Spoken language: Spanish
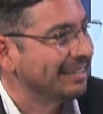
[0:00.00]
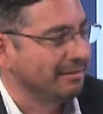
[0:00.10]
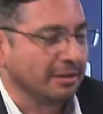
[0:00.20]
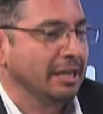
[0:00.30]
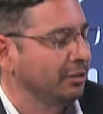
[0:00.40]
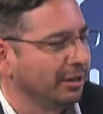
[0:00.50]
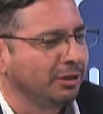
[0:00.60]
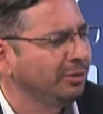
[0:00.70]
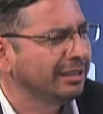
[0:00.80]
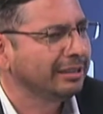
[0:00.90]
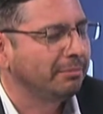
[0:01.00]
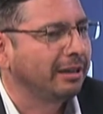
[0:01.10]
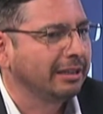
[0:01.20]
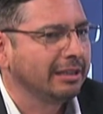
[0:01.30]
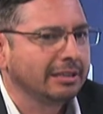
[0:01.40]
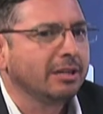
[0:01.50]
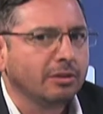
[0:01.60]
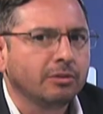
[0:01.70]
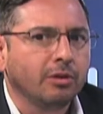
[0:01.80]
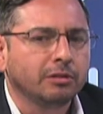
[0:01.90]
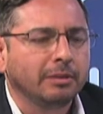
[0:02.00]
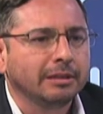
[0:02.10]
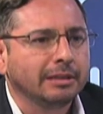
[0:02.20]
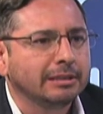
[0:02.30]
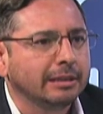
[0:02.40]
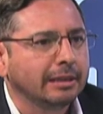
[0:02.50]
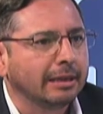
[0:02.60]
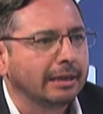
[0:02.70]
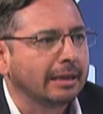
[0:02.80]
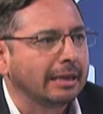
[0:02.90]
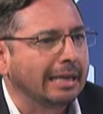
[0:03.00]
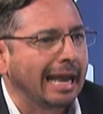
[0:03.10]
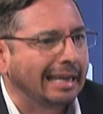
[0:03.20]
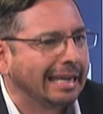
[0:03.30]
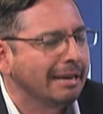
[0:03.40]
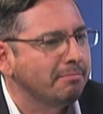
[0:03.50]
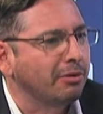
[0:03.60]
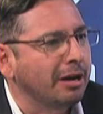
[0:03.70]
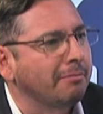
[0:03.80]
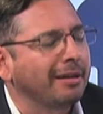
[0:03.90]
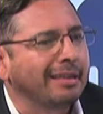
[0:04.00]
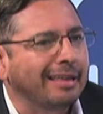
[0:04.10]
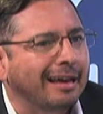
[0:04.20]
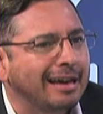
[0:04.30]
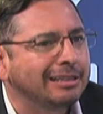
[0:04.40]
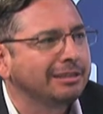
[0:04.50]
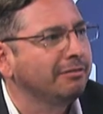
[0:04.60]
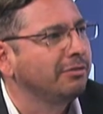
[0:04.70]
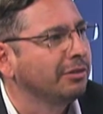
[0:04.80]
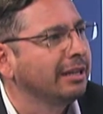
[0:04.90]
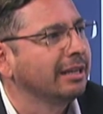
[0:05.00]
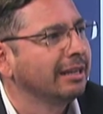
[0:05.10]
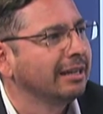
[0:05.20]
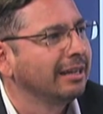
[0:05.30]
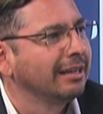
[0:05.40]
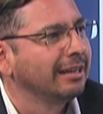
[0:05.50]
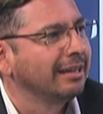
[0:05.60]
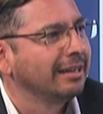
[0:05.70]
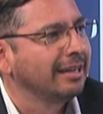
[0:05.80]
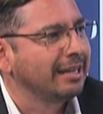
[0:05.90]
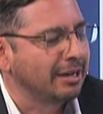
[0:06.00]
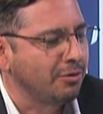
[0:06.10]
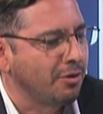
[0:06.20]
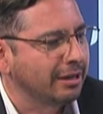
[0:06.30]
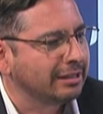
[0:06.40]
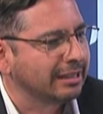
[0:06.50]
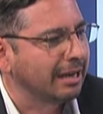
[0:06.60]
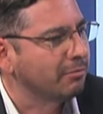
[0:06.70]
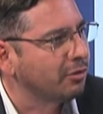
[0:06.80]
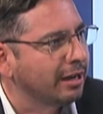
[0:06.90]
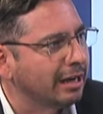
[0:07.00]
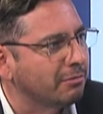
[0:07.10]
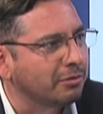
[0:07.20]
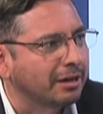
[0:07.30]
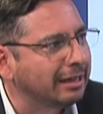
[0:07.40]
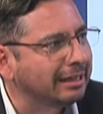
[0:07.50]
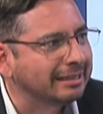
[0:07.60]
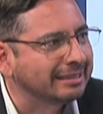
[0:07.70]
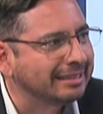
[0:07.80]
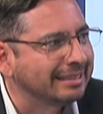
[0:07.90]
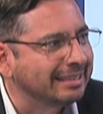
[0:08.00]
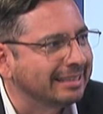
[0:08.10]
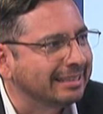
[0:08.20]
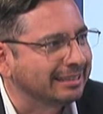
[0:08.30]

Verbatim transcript: y sobre todo en esta parte, dice John Gottman, dice, aquí el problema de dejarse influir no es la mujer, la mujer está